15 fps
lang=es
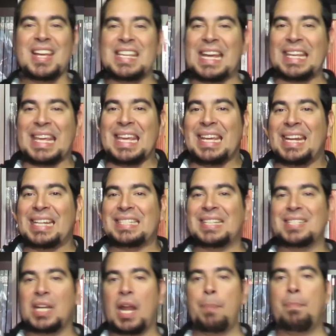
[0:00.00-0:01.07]
Y aquí
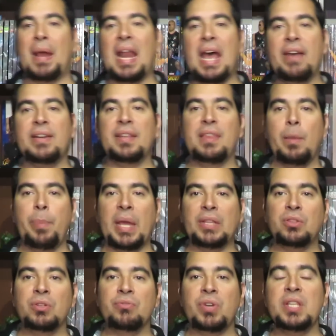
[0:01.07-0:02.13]
gracias a las palabras de
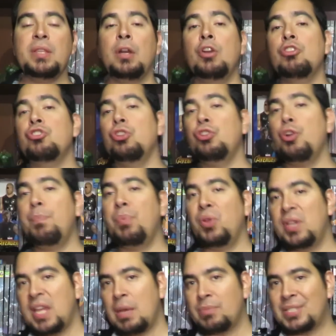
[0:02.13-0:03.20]
Peyton Reed nosotros
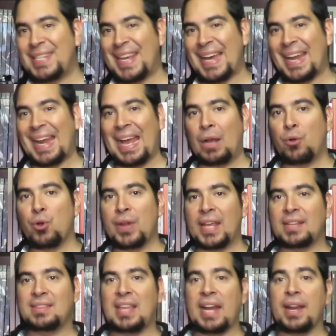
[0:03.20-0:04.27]
podríamos llegar a
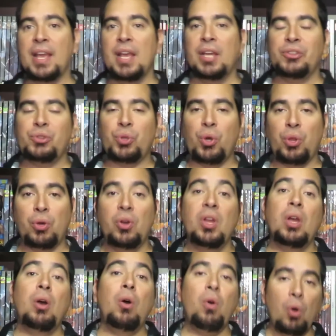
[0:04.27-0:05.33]
conectar todo
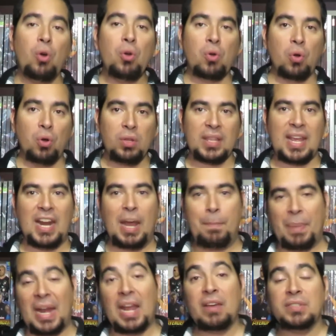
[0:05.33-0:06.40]
Ojo que las
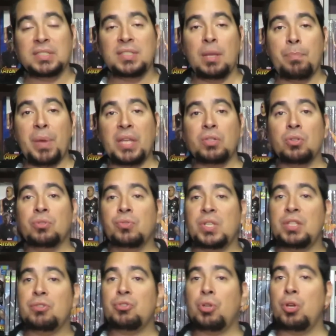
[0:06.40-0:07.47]
palabras de Peyton
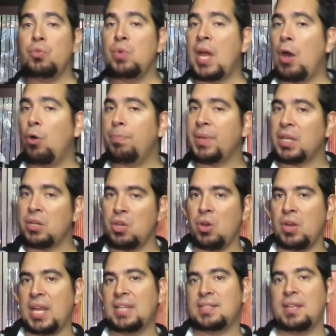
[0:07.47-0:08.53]
Reed son unas
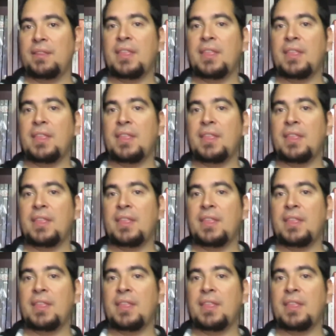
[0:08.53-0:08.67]
opiniones